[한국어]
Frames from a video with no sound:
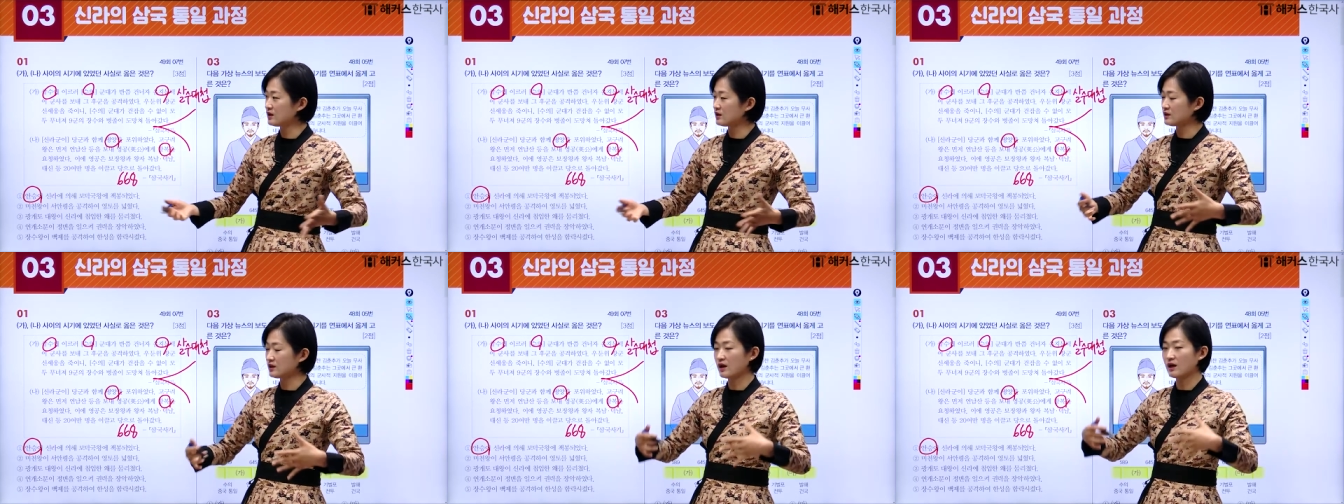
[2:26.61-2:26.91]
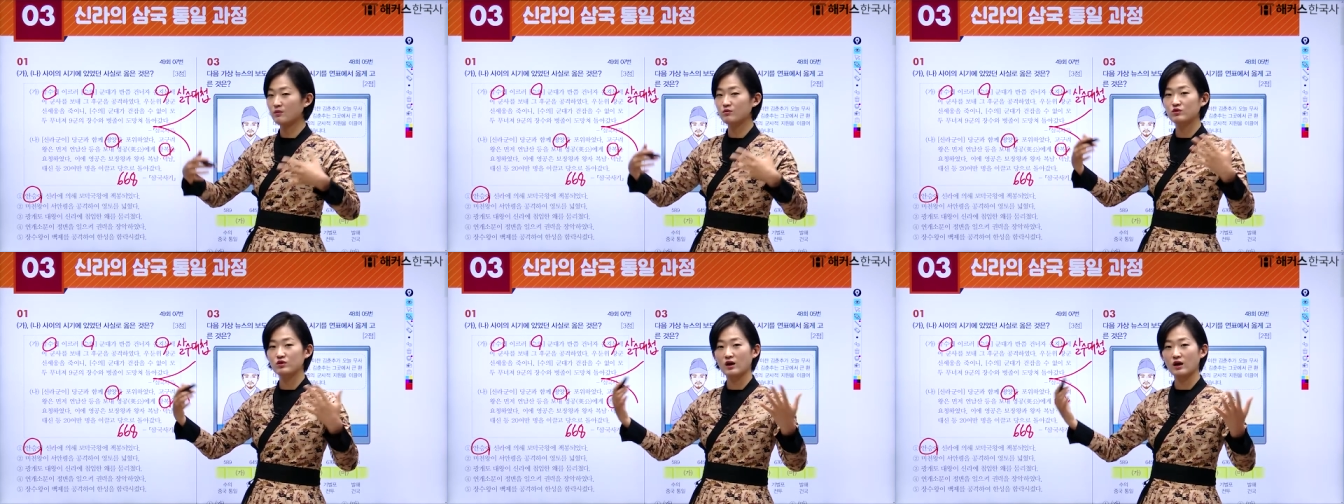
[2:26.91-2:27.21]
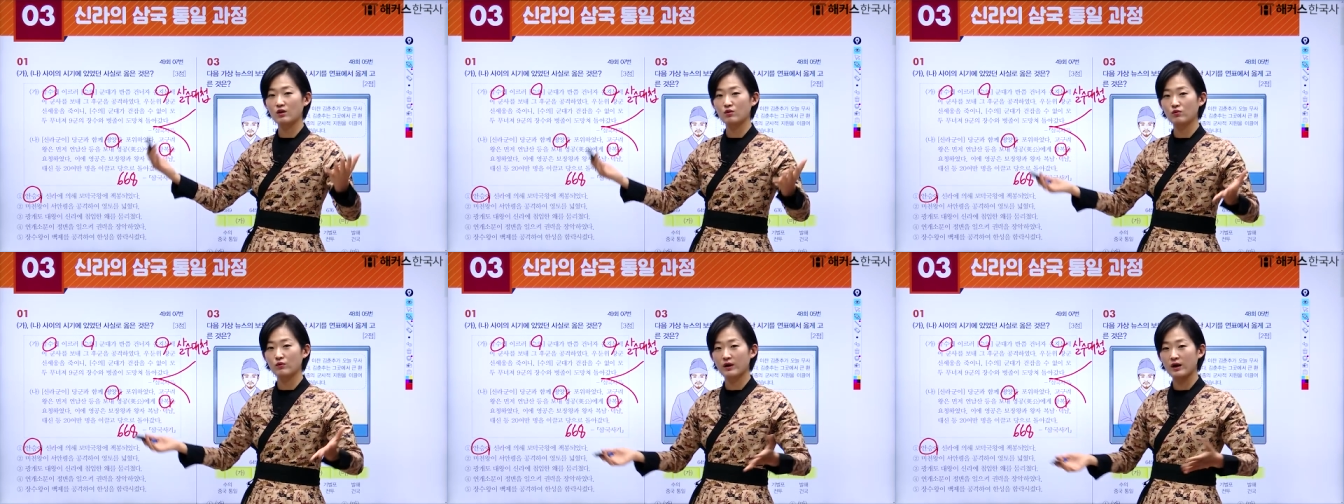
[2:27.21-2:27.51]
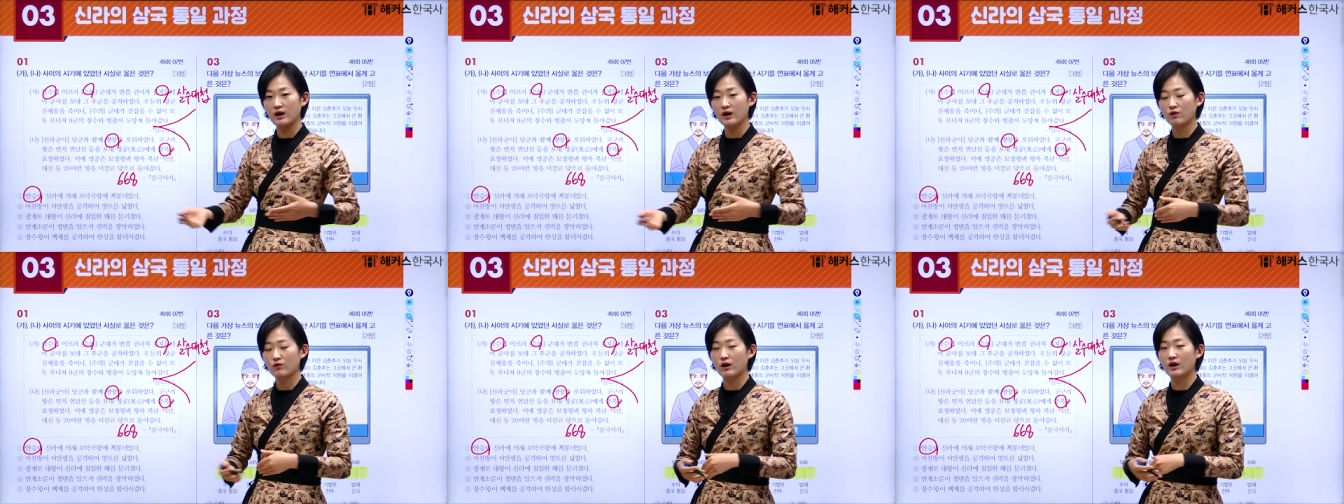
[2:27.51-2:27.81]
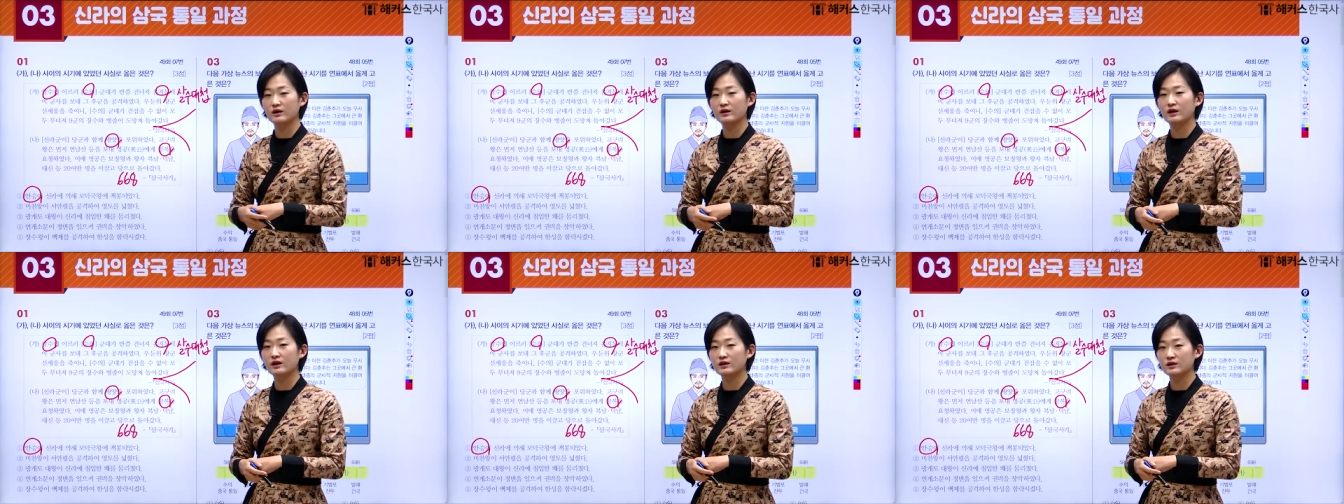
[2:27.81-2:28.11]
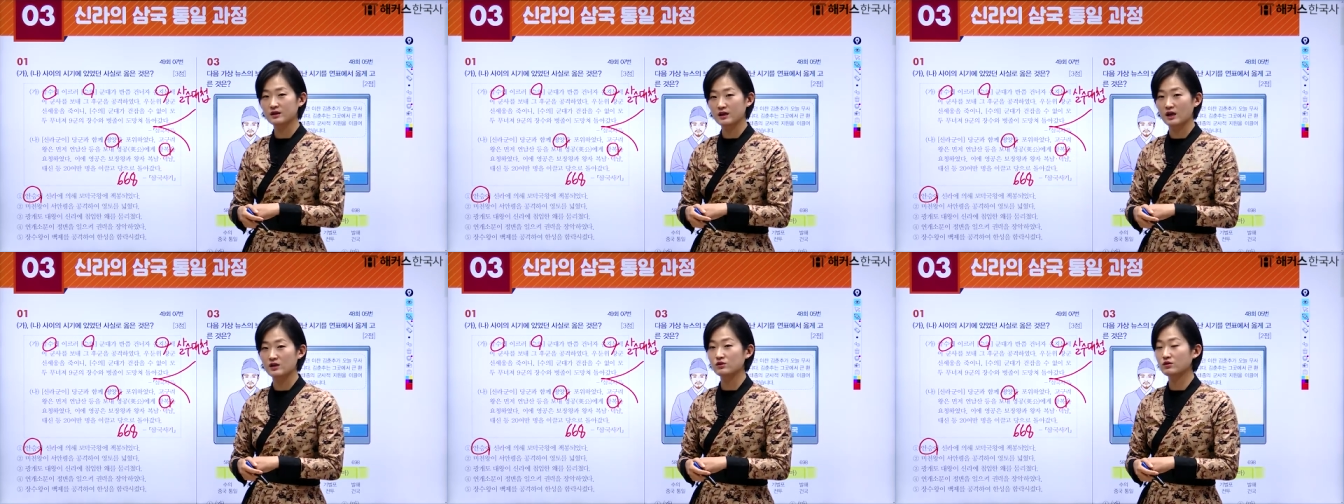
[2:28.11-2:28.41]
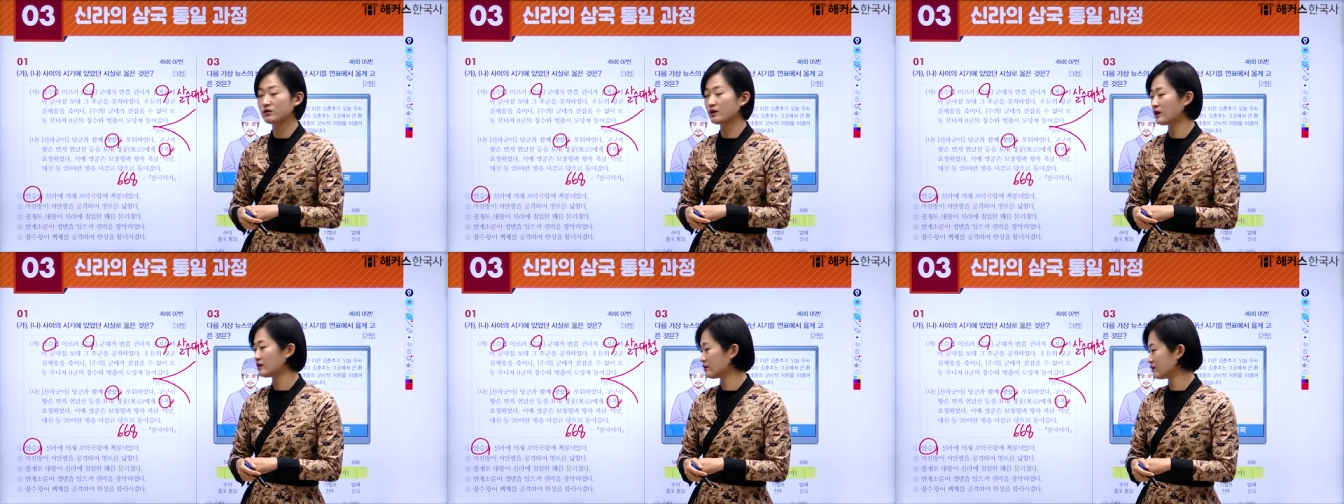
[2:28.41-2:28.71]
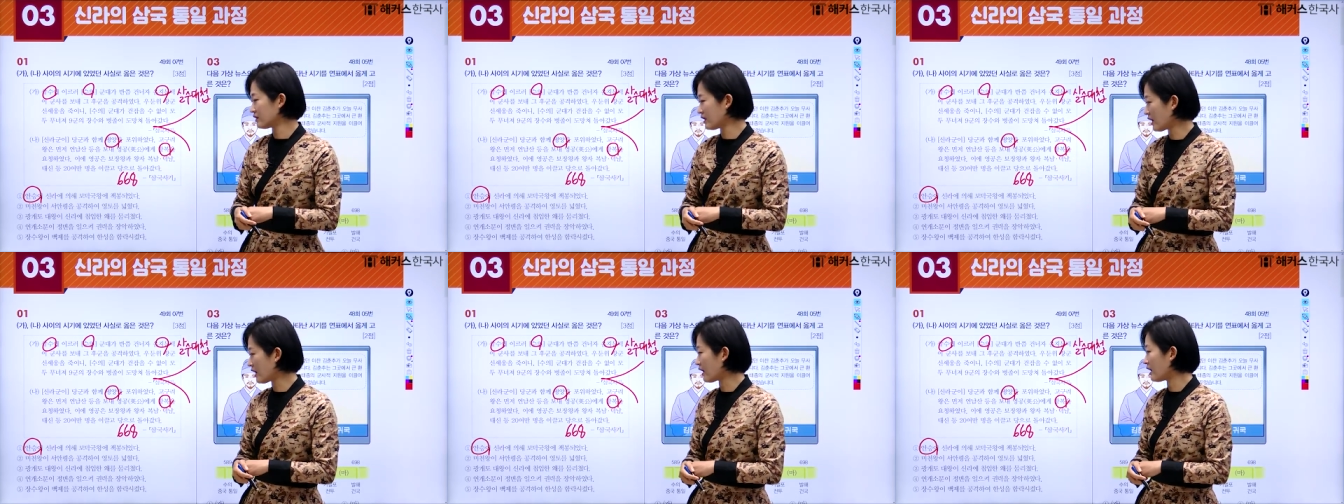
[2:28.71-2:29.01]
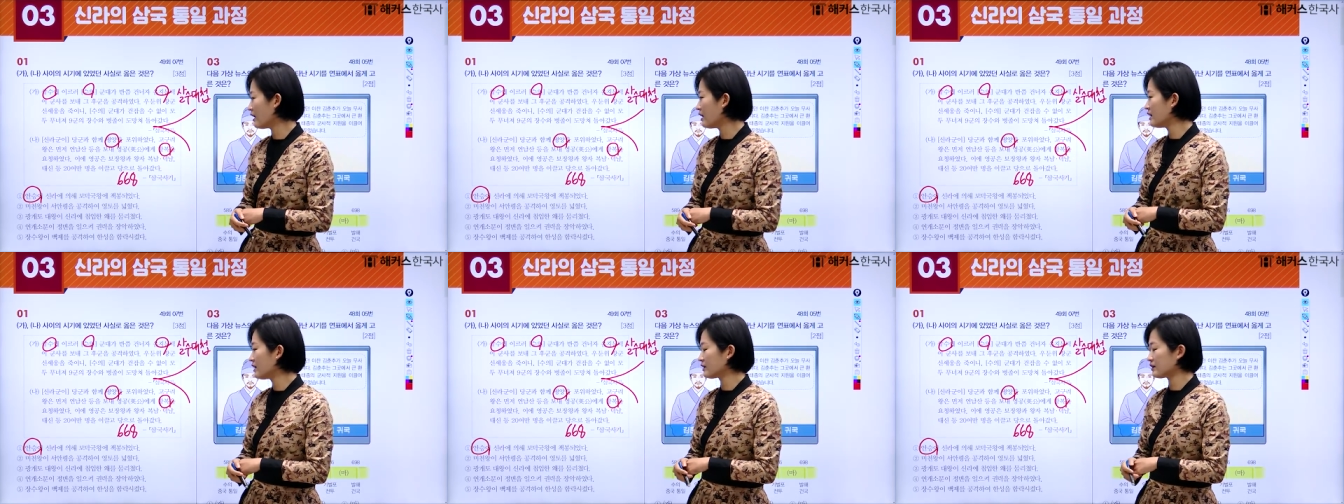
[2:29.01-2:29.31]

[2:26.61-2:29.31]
사람들하고의 관계를 개선하는데